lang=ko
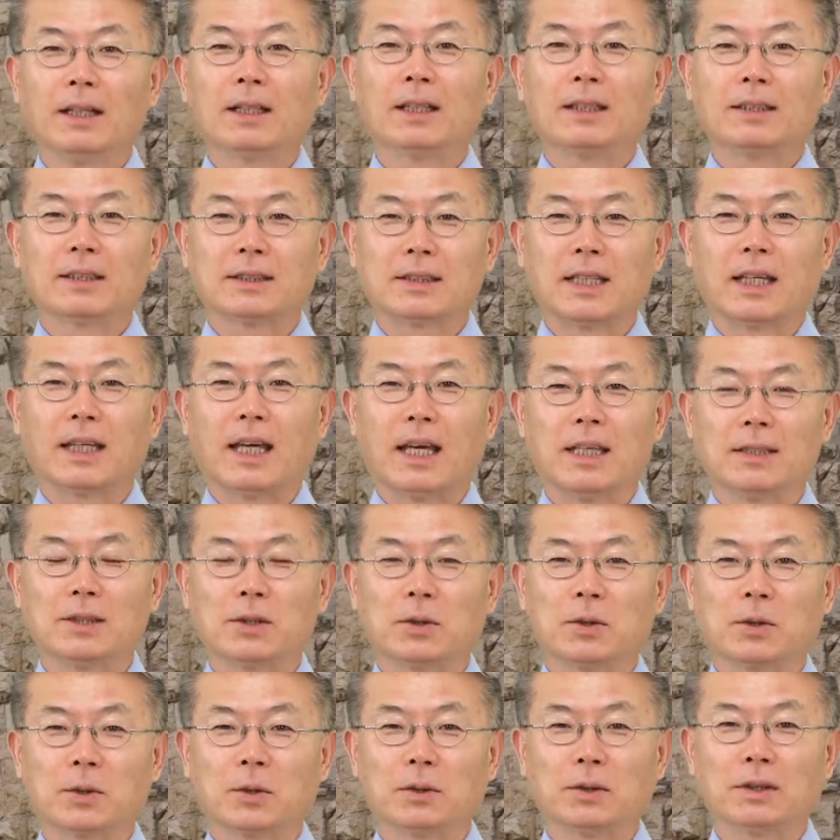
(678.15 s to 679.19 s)
그래서 제
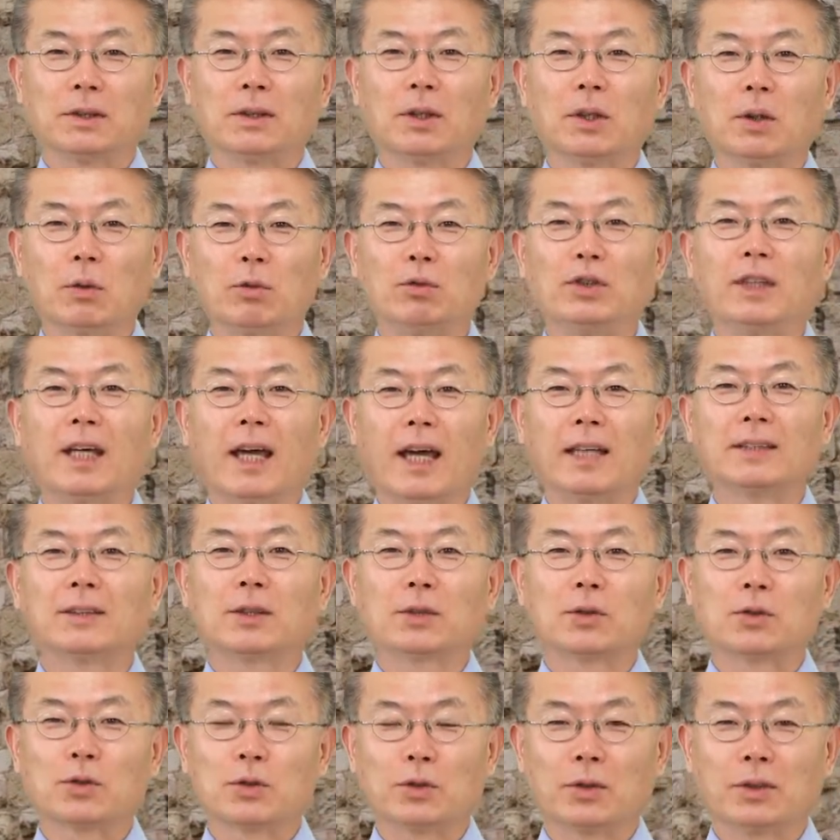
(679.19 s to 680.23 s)
개인적으로는 위의
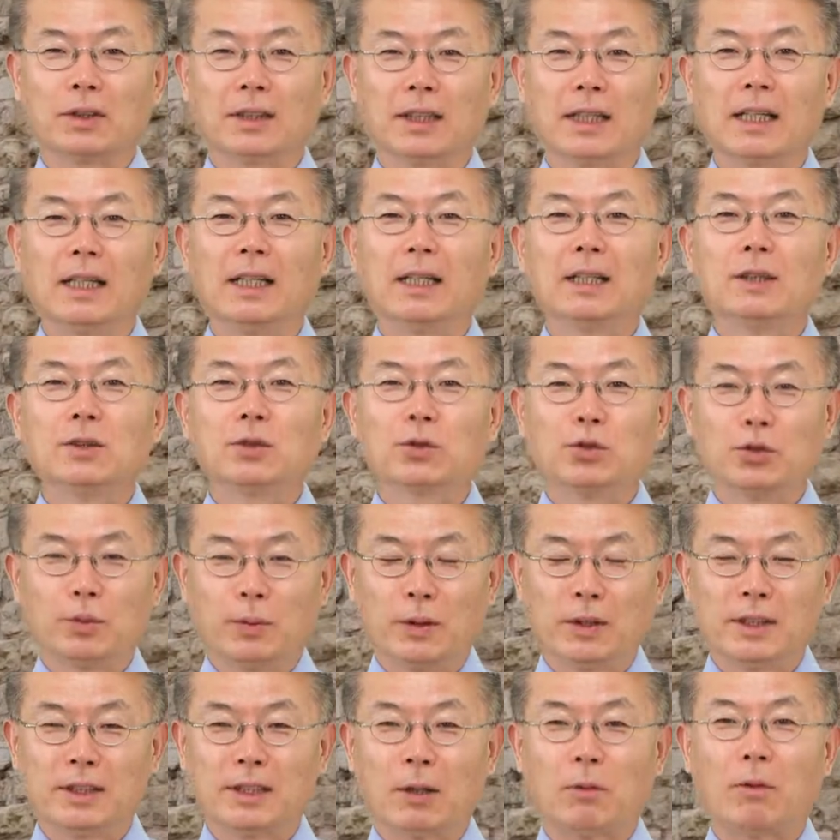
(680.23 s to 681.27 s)
해석 중 두
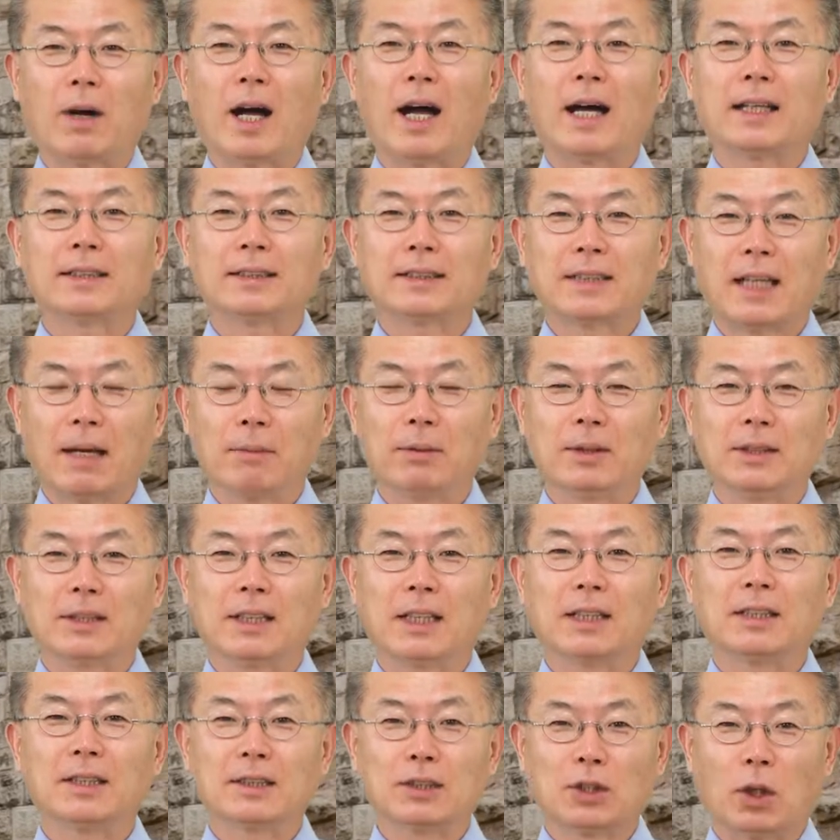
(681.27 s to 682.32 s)
번째와 세
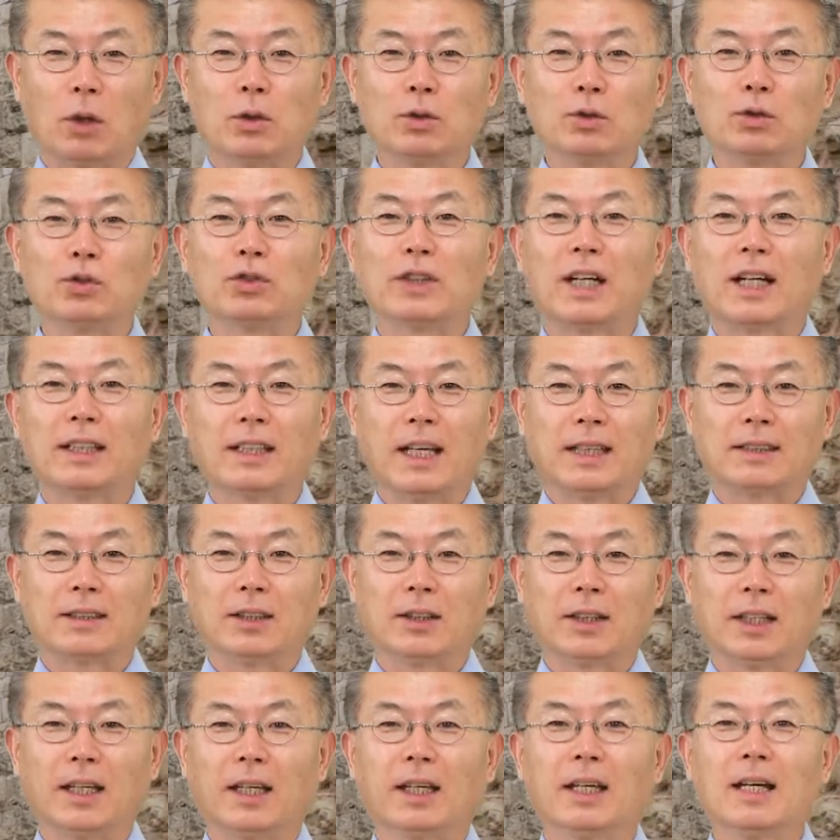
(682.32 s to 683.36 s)
번째를 절충한
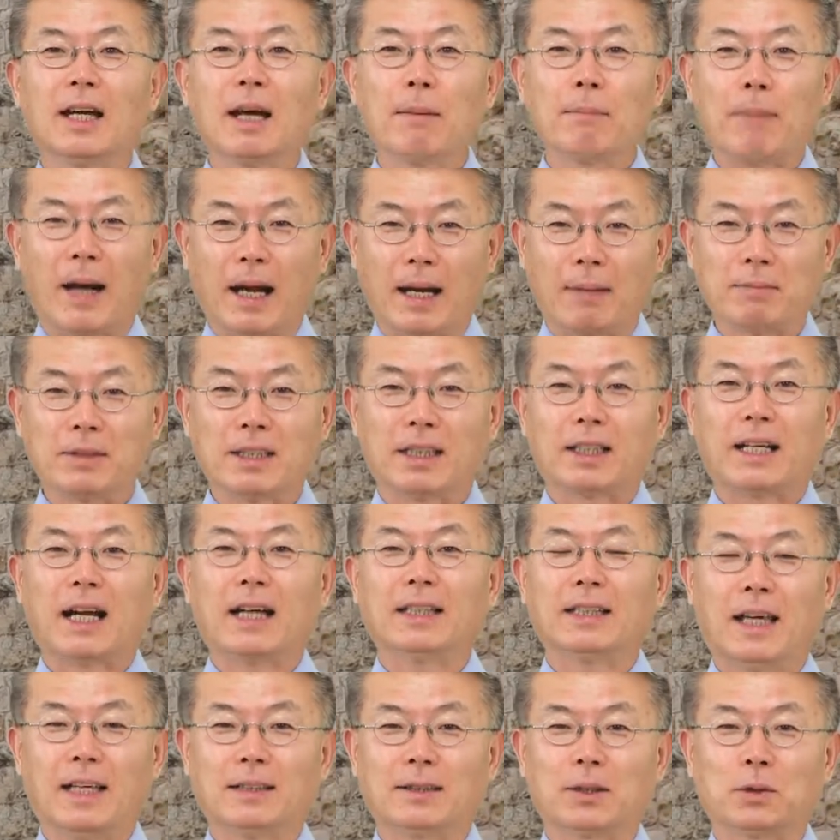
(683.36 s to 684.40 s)
해석이
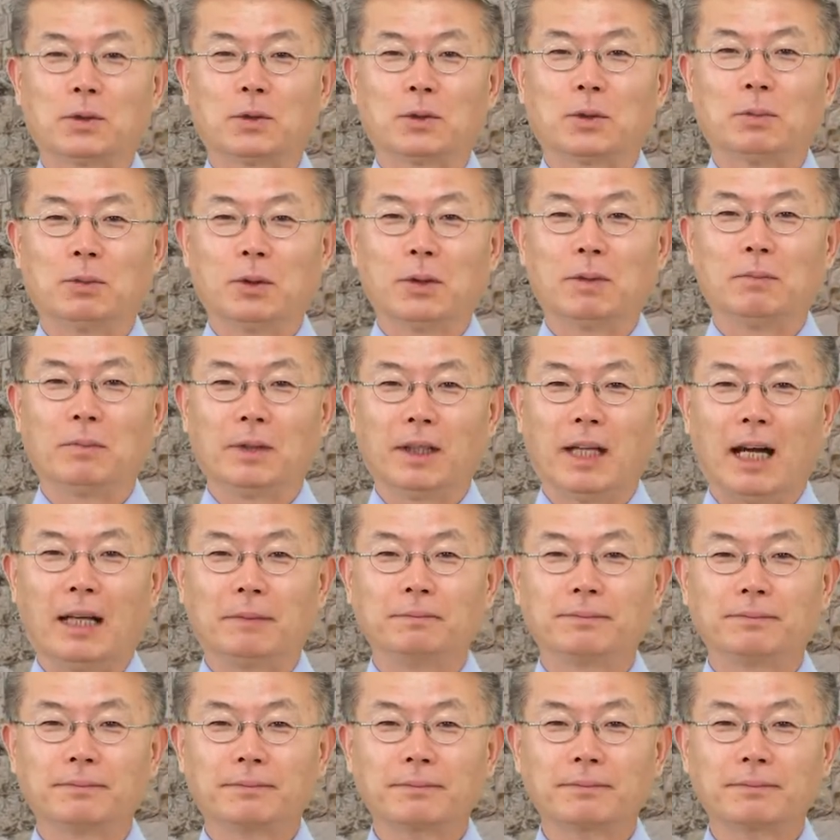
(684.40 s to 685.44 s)
바람직한 해석으로 보입니다.